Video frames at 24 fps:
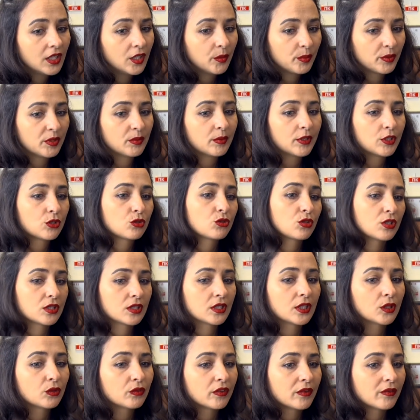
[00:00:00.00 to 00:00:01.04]
Я понимаю, что я
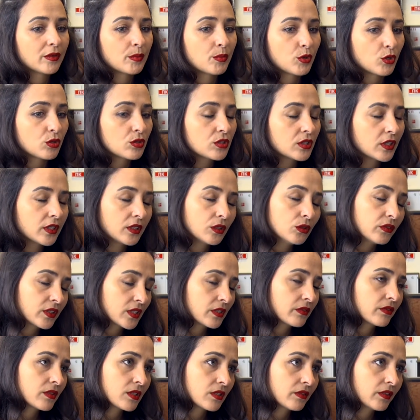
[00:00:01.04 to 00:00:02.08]
задаю вам вопросы, они у
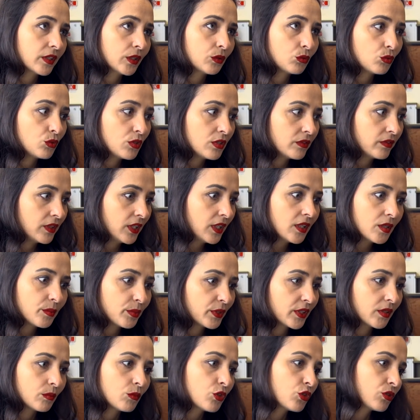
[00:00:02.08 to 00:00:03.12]
вас вызывают удивление,
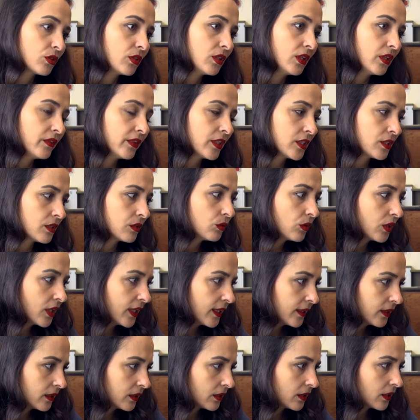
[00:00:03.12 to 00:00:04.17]
потому что для вас, ну
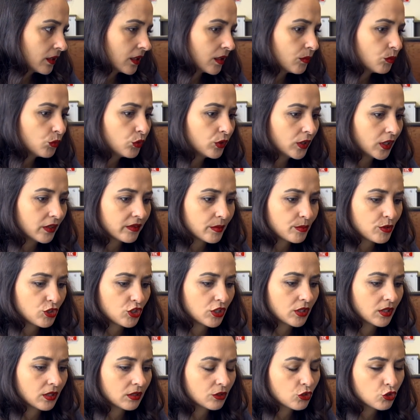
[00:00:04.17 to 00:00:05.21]
как это, кому я
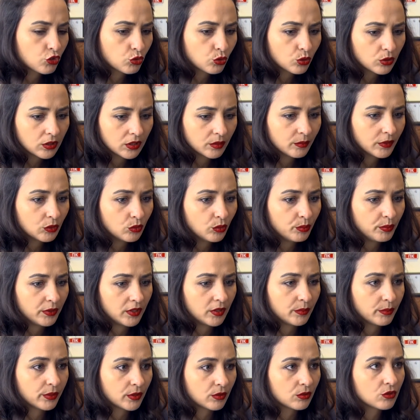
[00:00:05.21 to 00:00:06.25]
вообще что-то могу
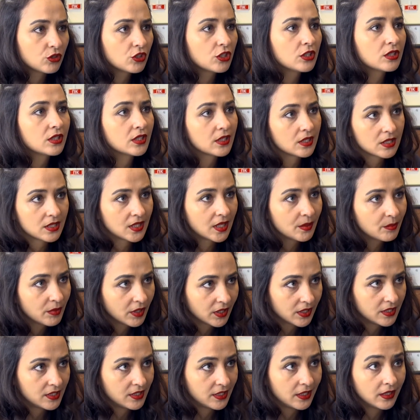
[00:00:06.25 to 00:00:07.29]
перепоручить? Я сам
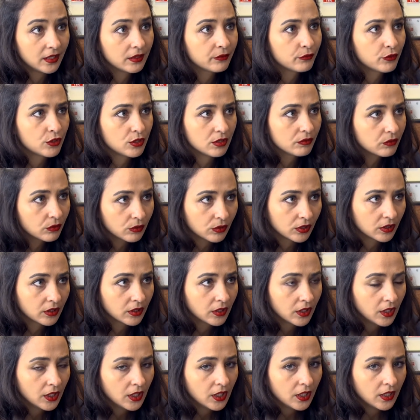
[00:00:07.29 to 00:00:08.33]
хозяин всего,
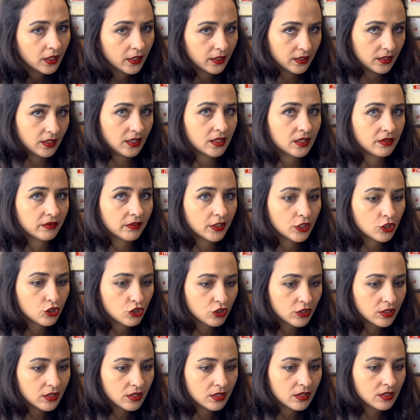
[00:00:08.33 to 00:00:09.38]
хозяин своей
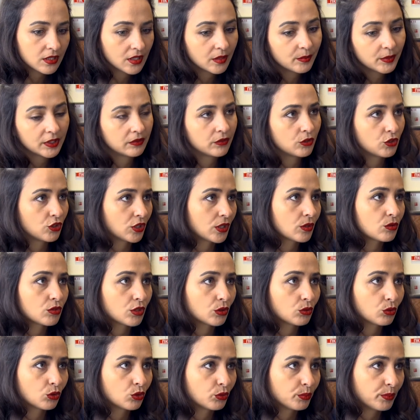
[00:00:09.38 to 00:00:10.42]
жизни, сам отвечаю
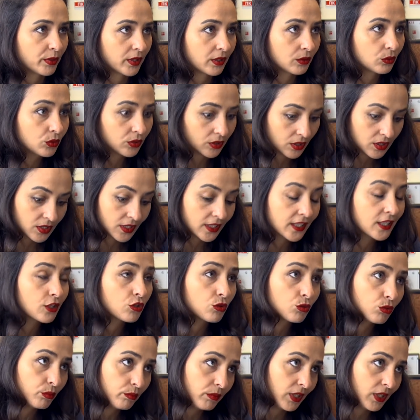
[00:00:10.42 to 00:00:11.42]
за тот продукт и за каждую